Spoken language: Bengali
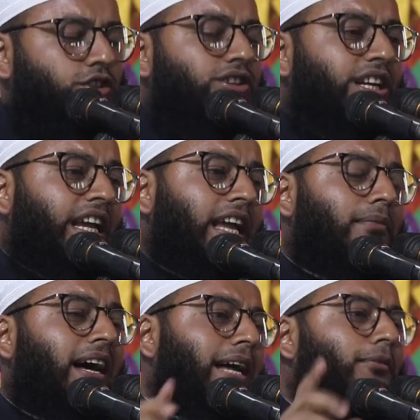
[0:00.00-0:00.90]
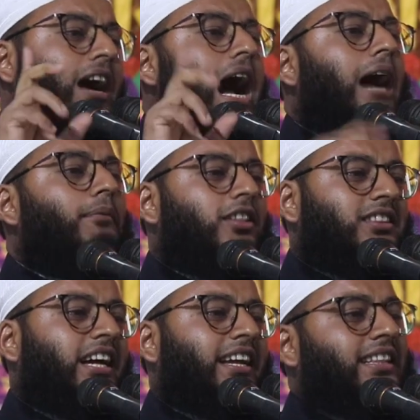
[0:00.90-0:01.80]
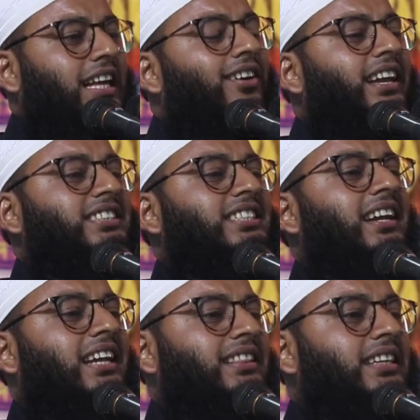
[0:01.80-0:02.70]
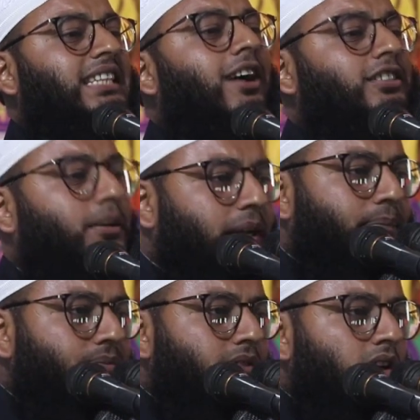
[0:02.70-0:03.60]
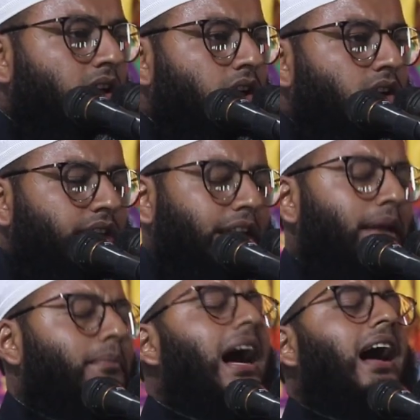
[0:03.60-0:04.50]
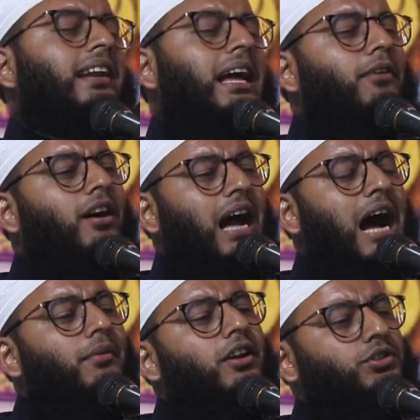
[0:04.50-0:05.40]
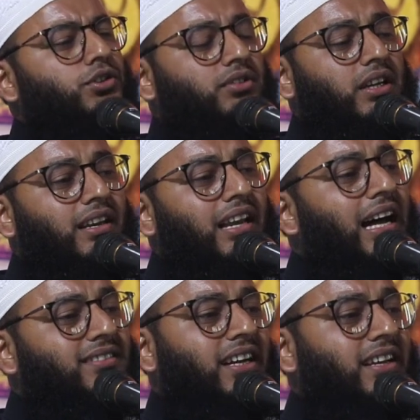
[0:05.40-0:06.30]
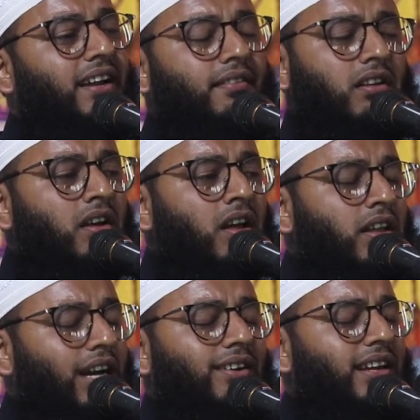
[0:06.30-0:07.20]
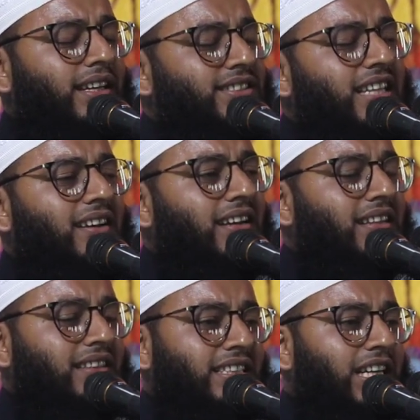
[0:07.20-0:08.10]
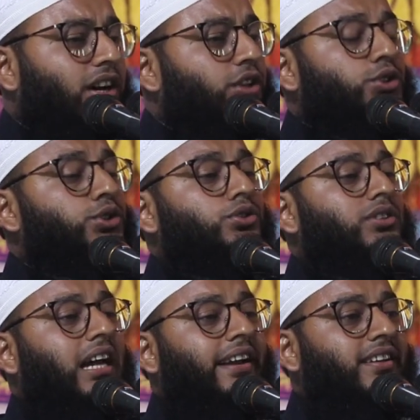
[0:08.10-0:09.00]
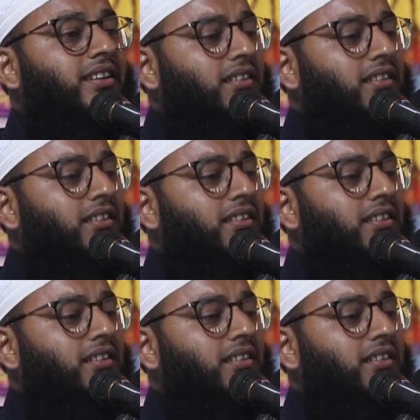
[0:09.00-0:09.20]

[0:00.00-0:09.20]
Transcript: যদি ইমান এবং আমল থাকে তাহলে জান্নাতে যাওয়া যাবে ইমান এবং আমল যদি না থাকে তাহলে জান্নাতে যাওয়ার সুযোগ নাই